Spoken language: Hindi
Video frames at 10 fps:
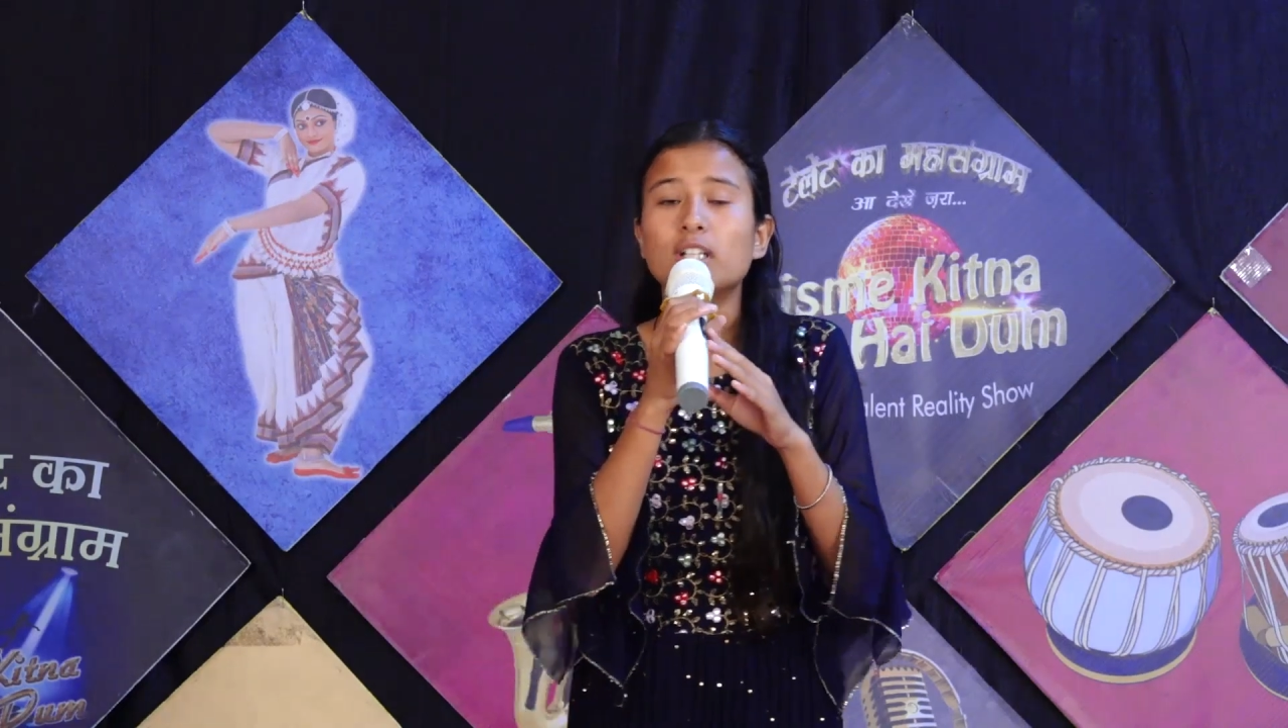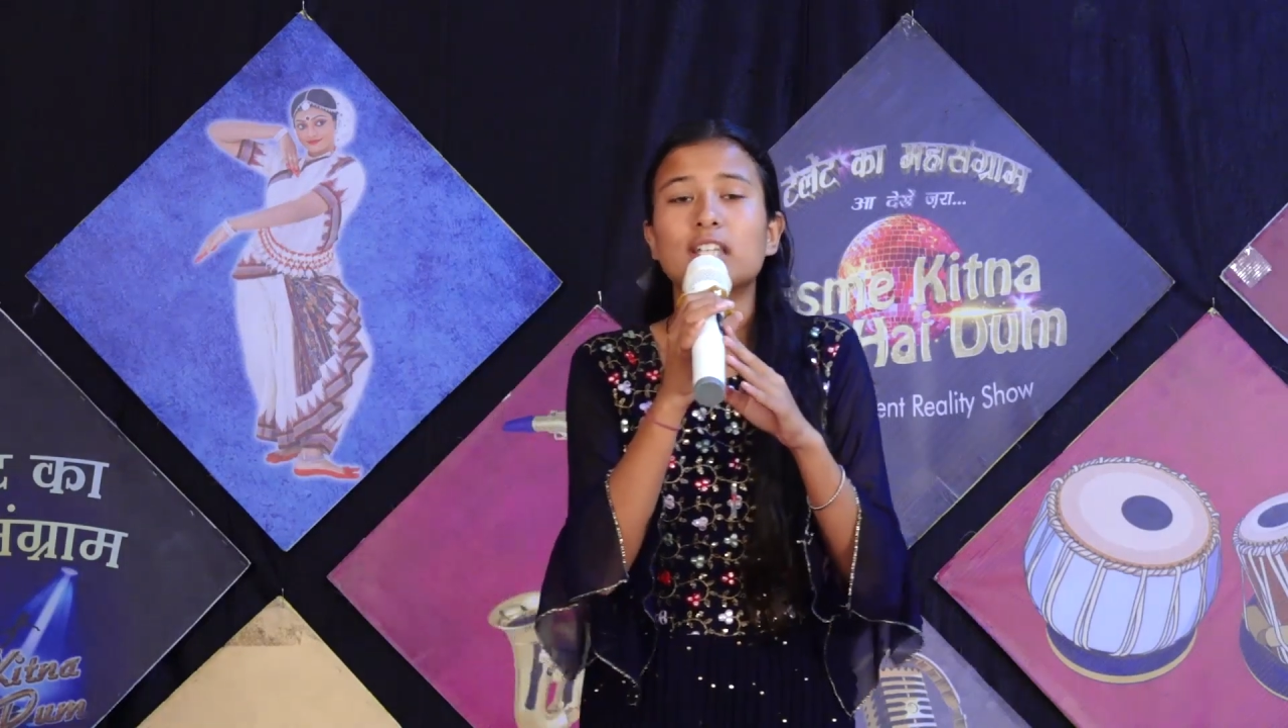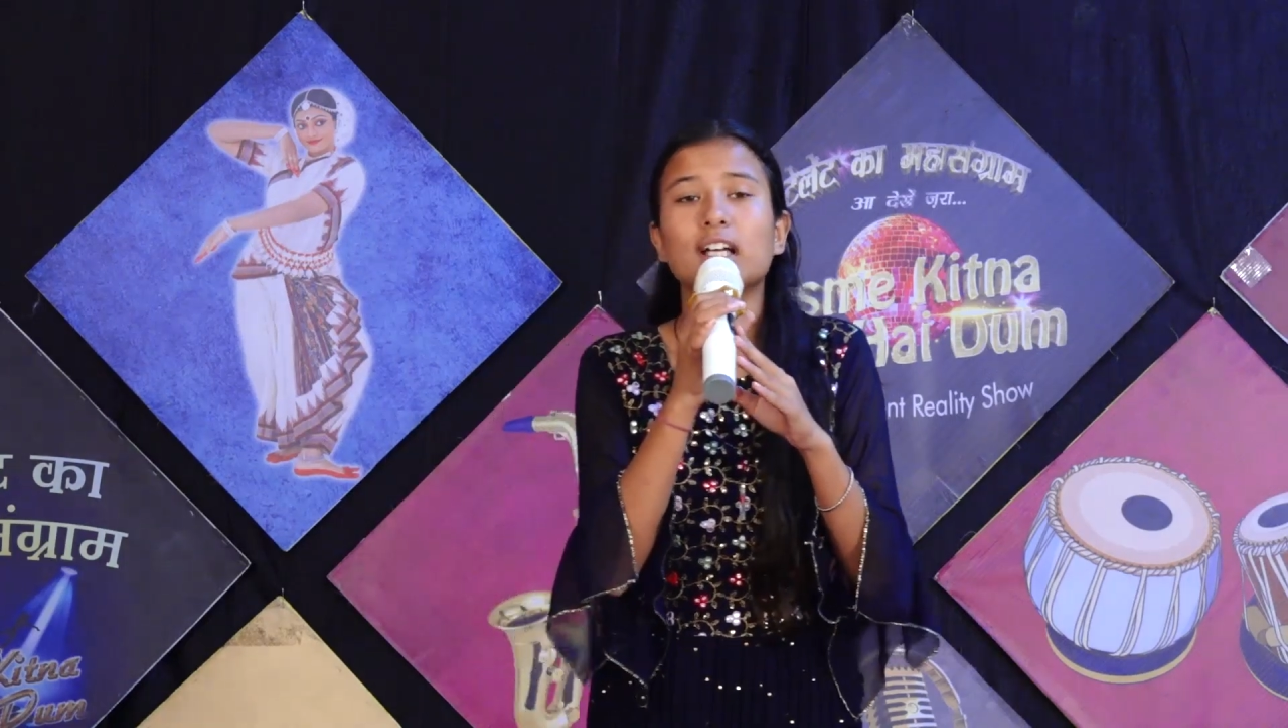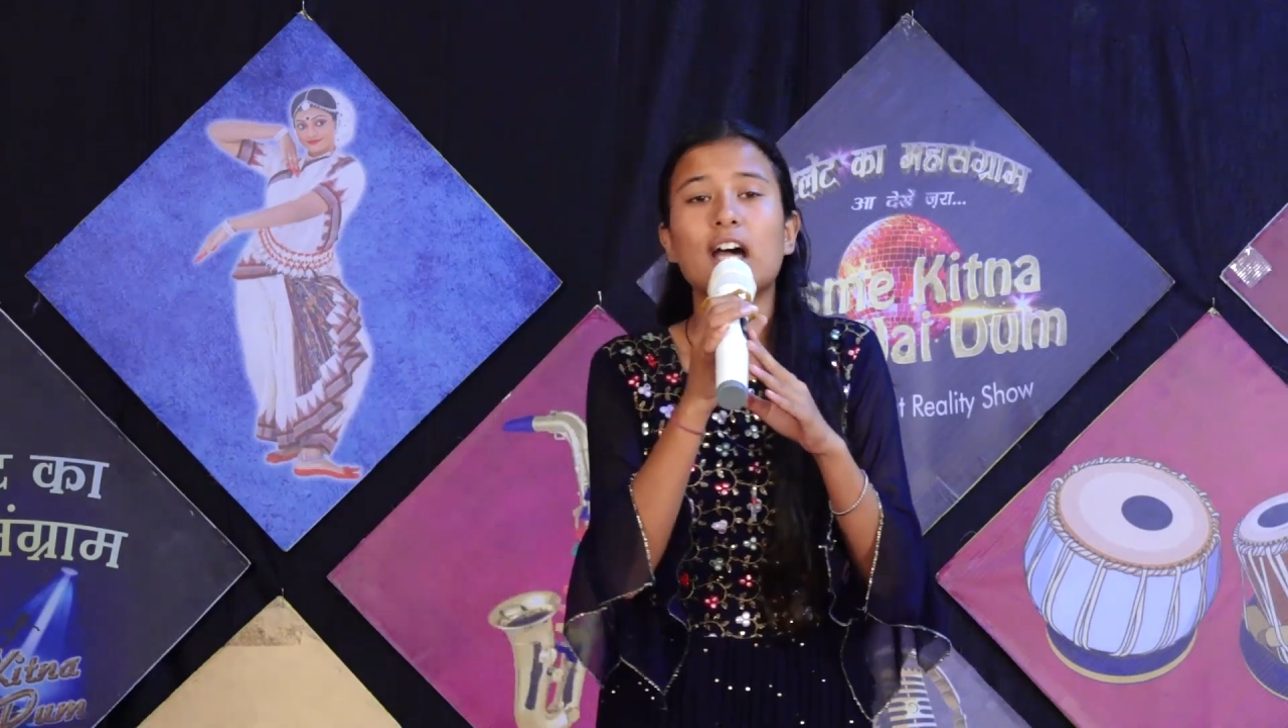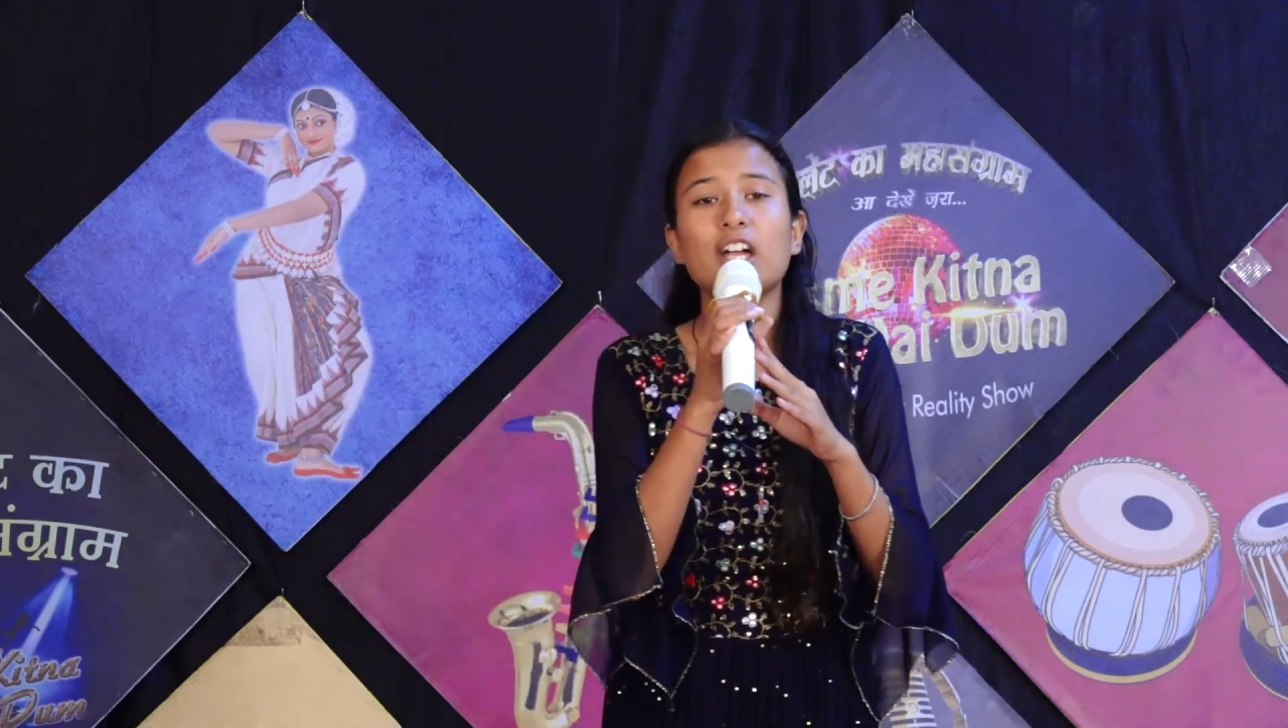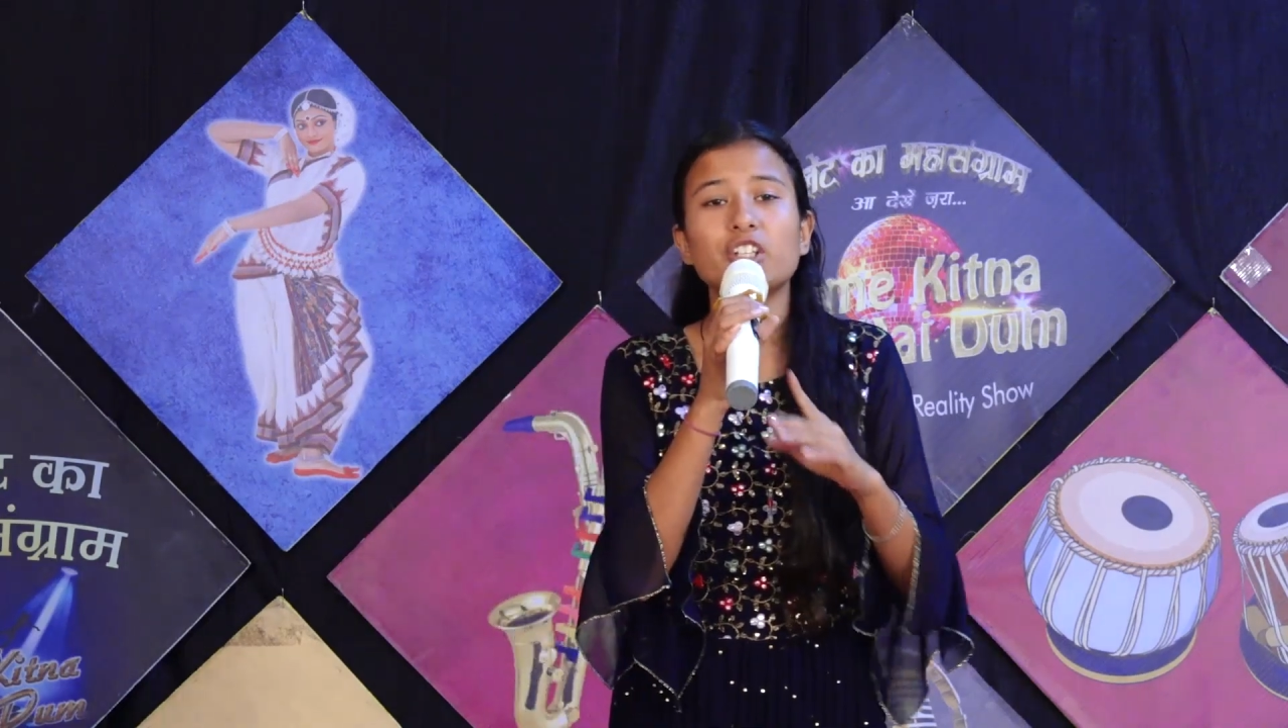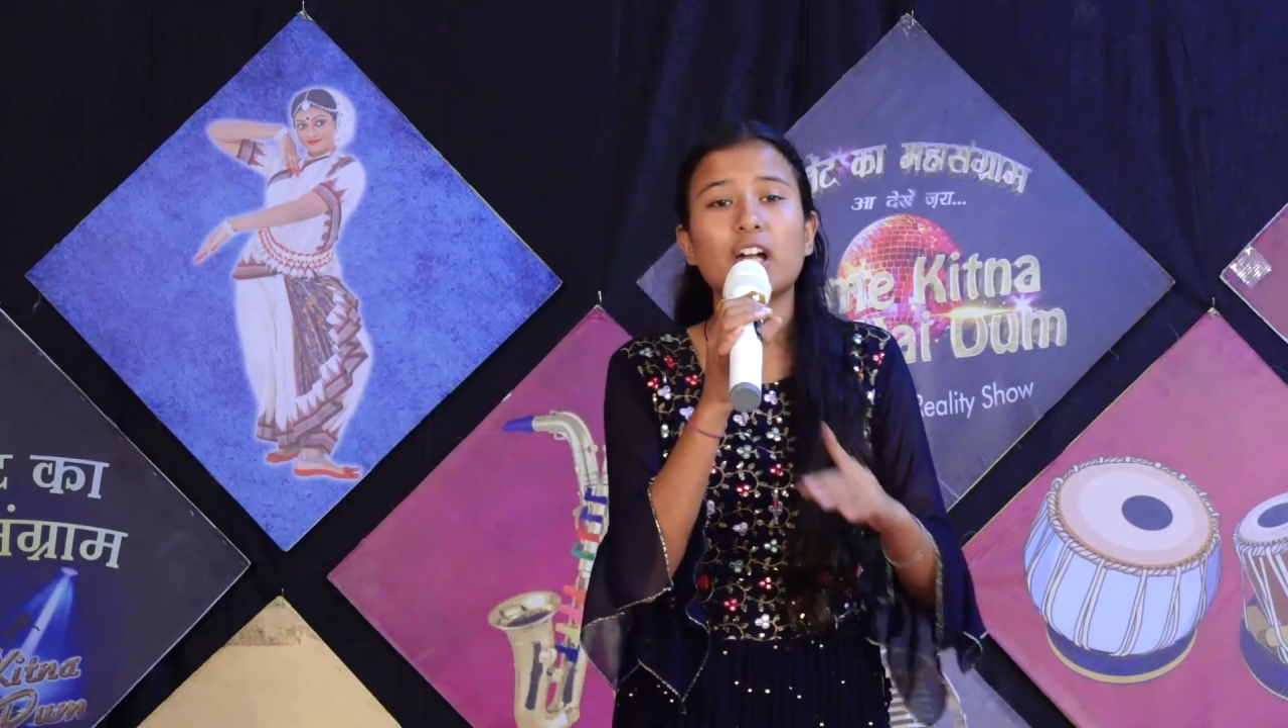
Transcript: संघर्ष